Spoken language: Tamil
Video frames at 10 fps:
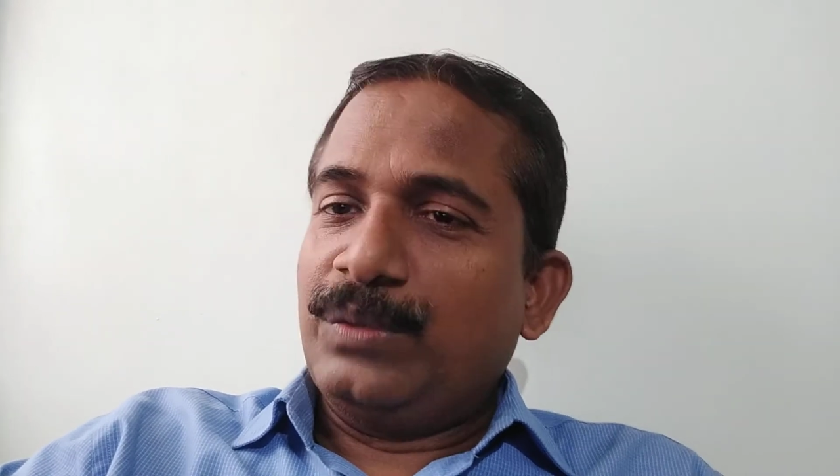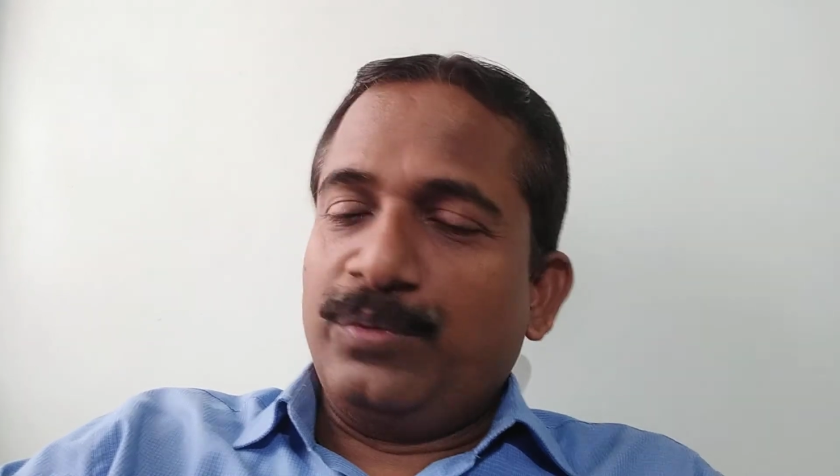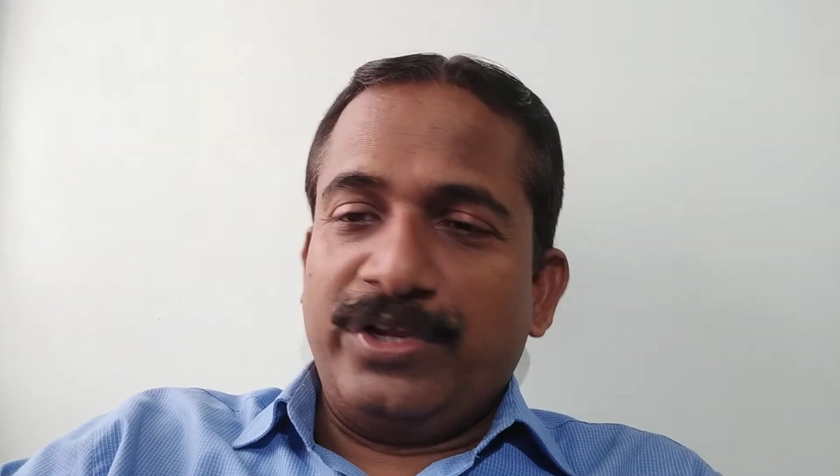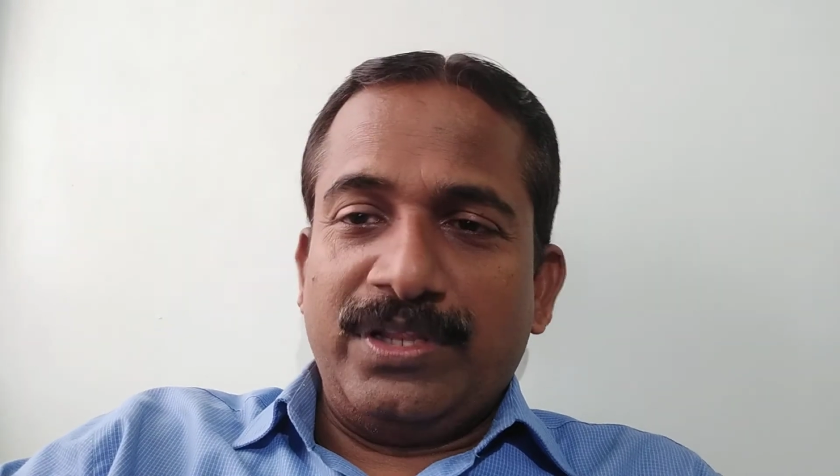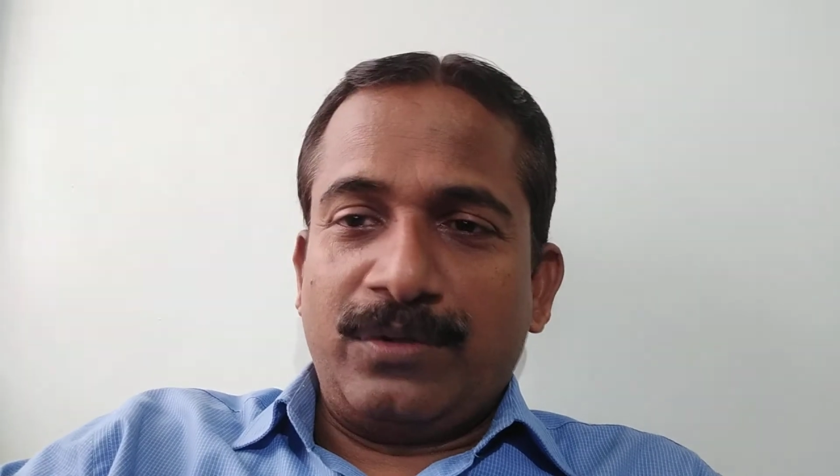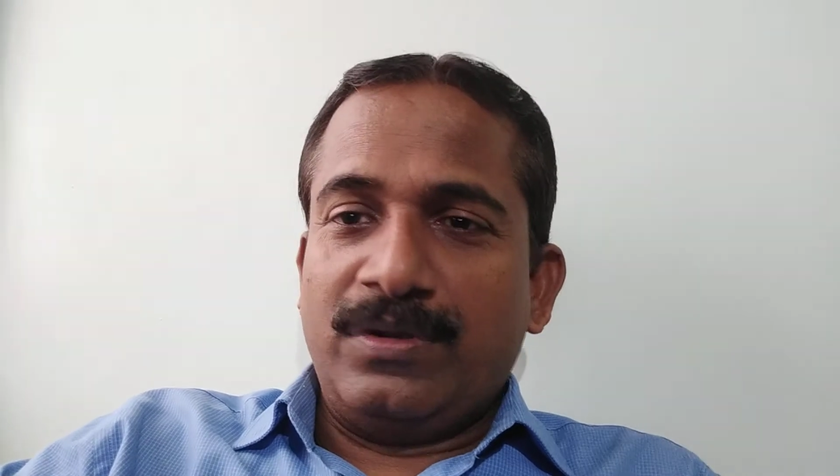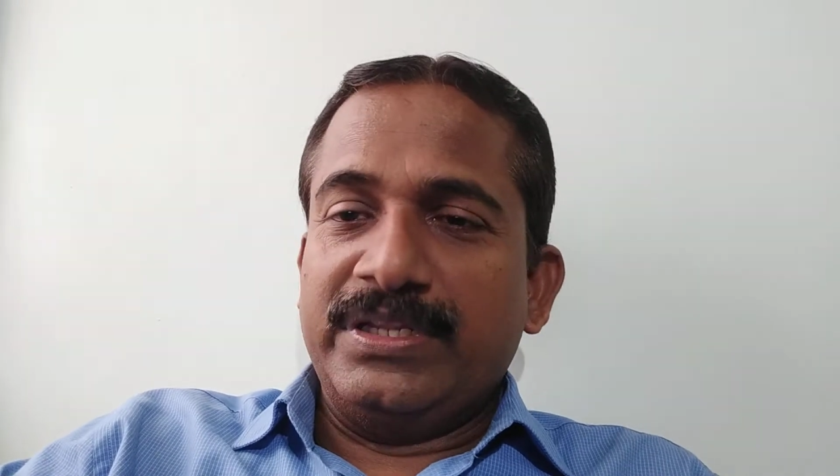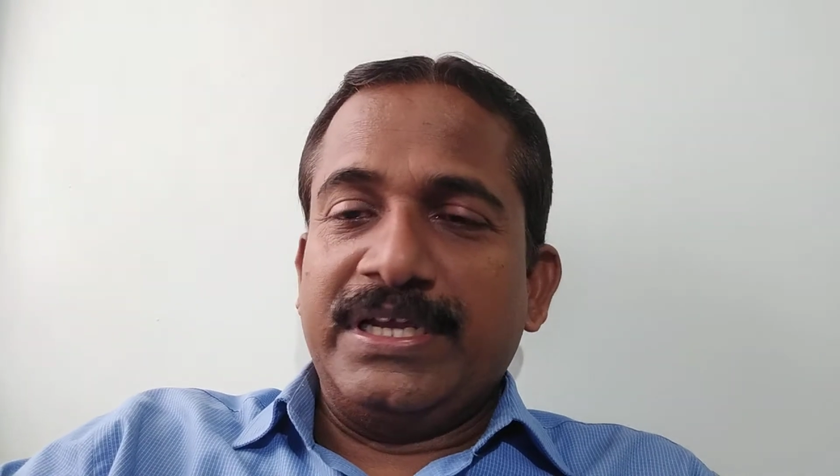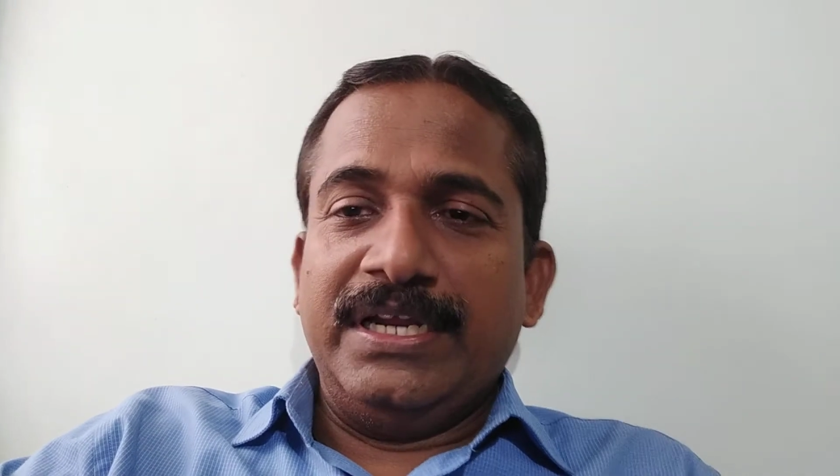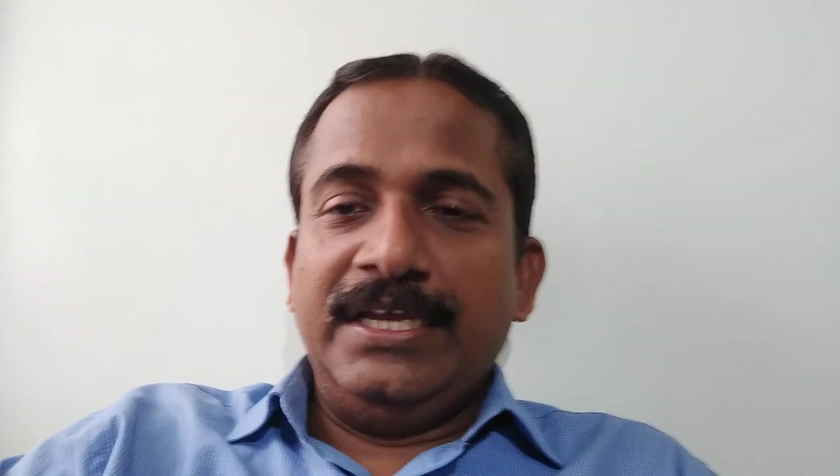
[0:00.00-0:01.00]
புரியுதா
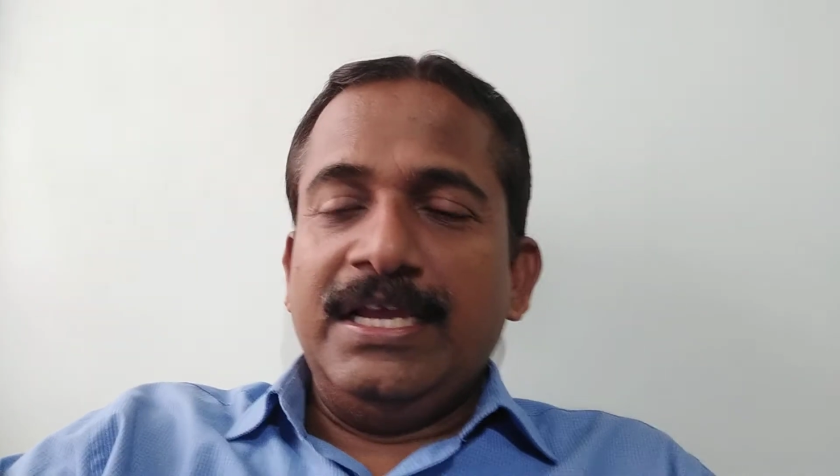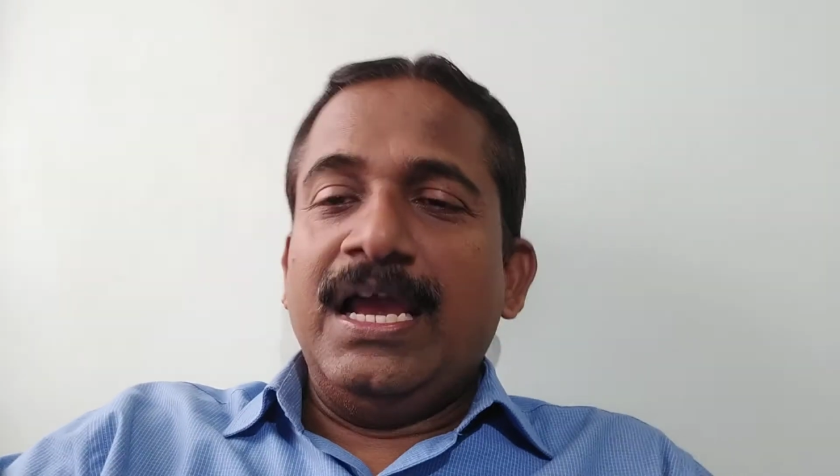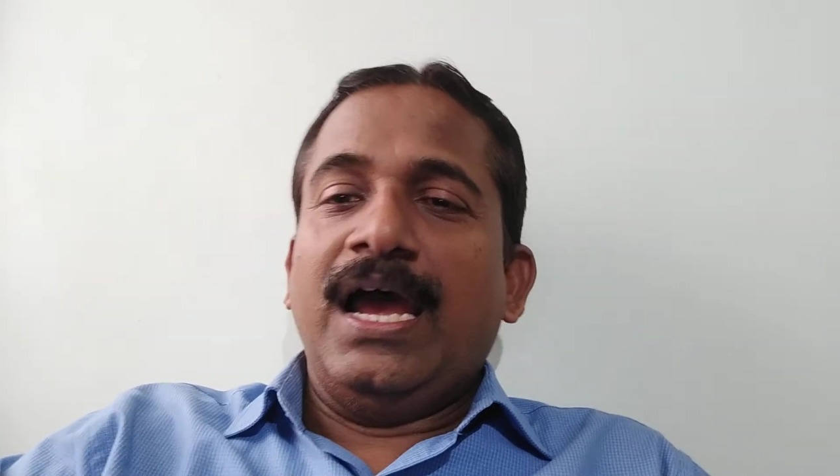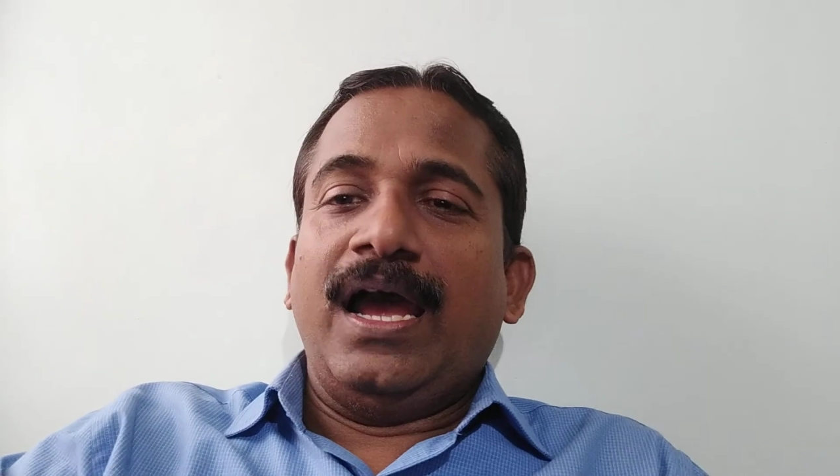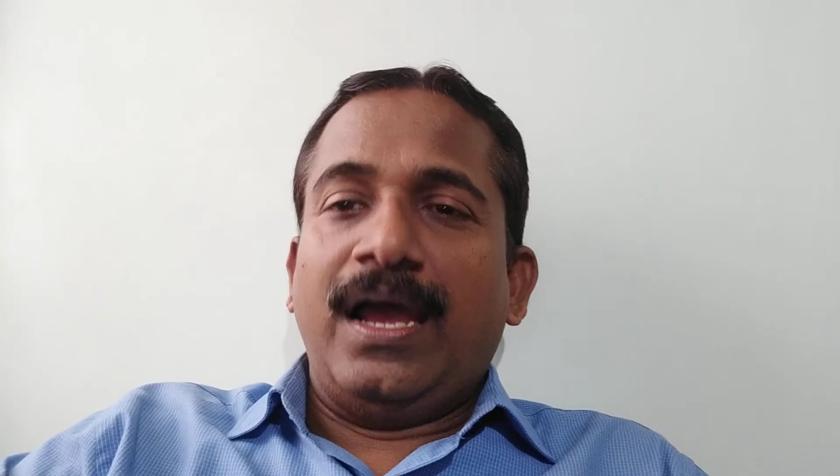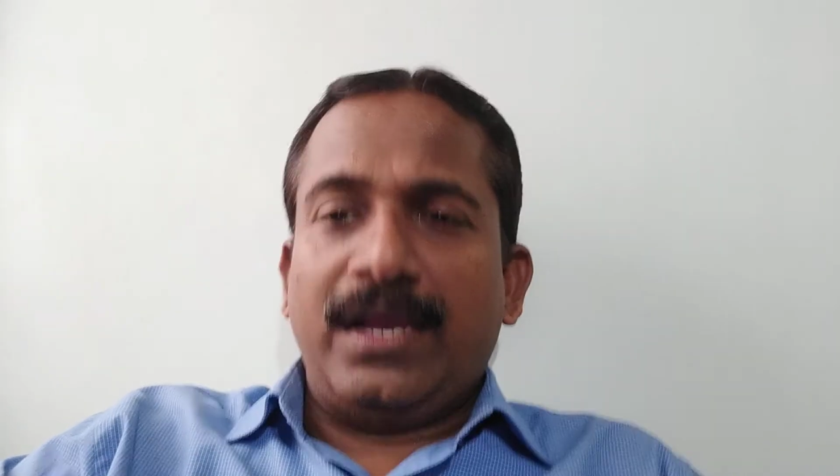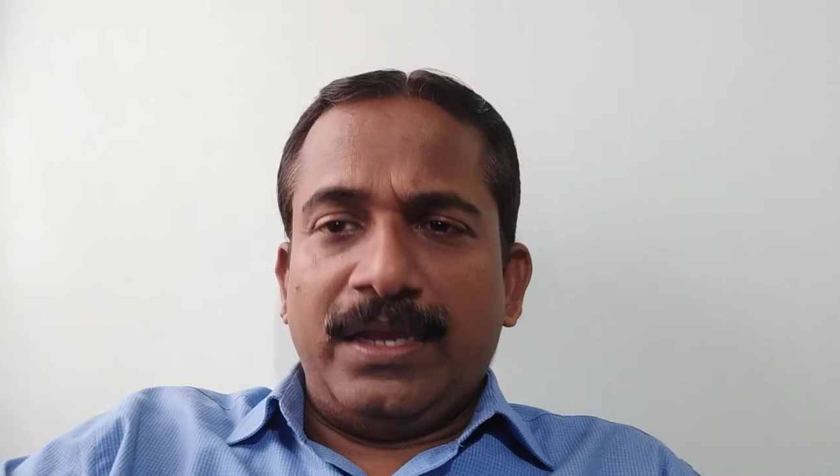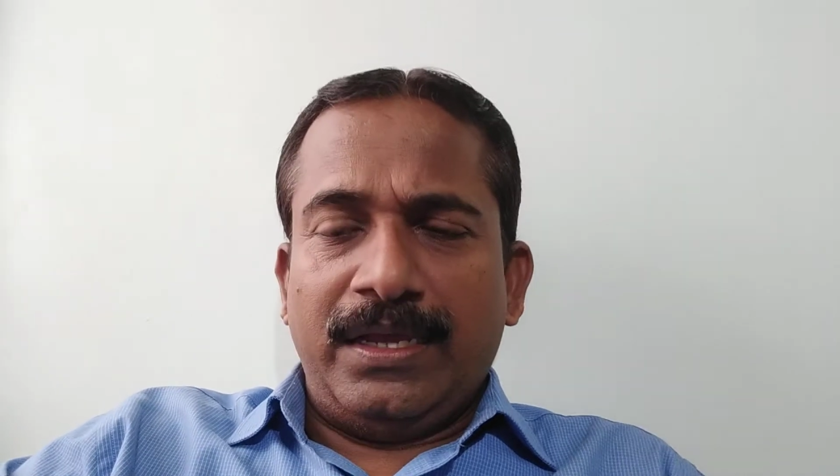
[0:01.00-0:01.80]
குழந்தைகளே ஆக